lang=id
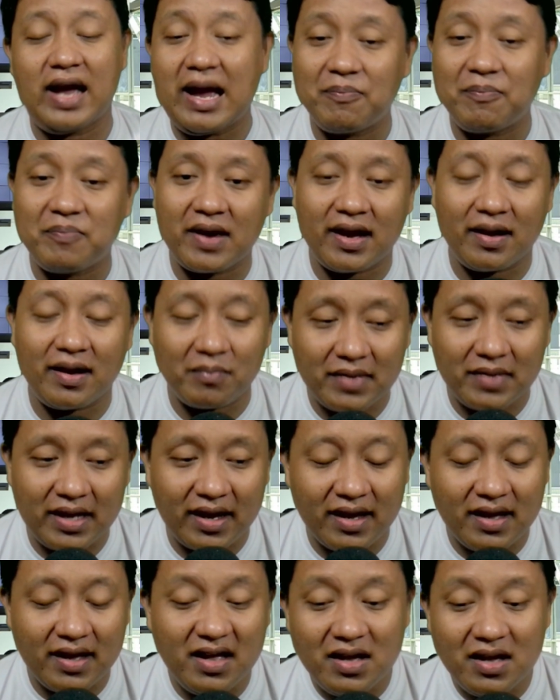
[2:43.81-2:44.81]
Apa
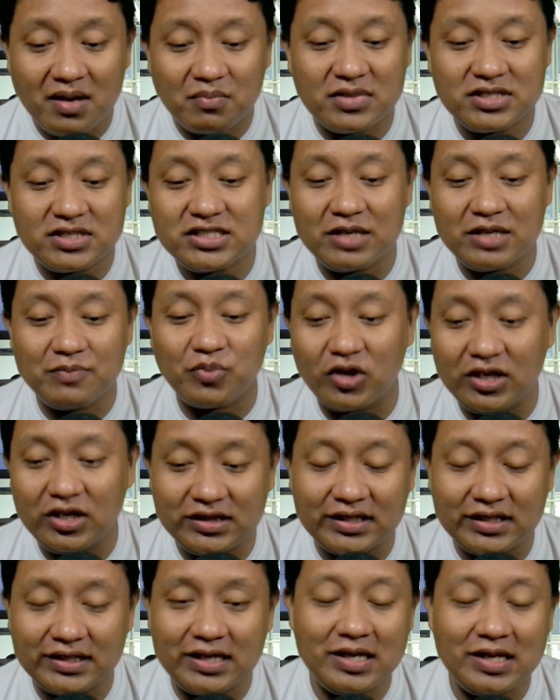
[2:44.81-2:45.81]
ya mesin
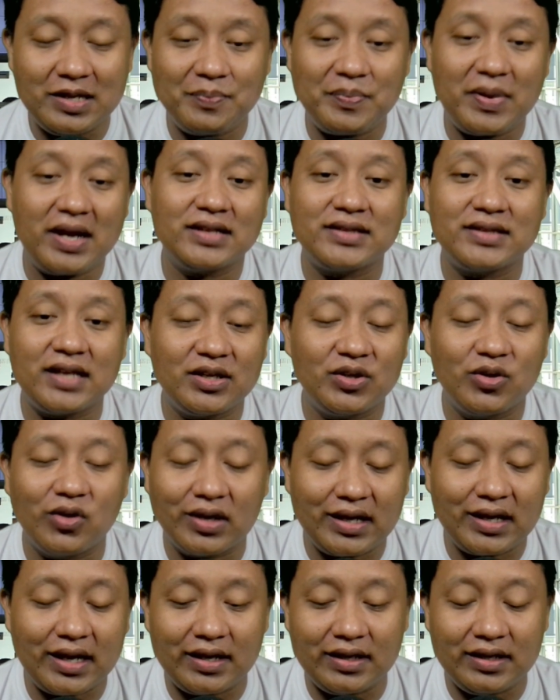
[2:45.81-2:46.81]
politik di Partai
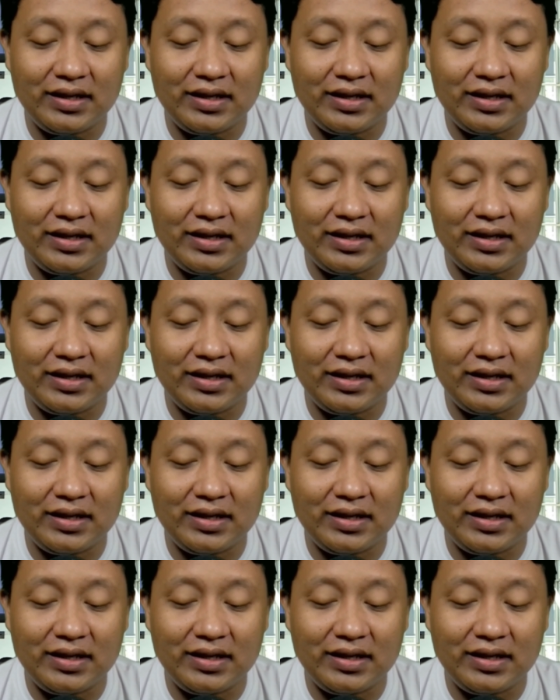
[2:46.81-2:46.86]
Golkar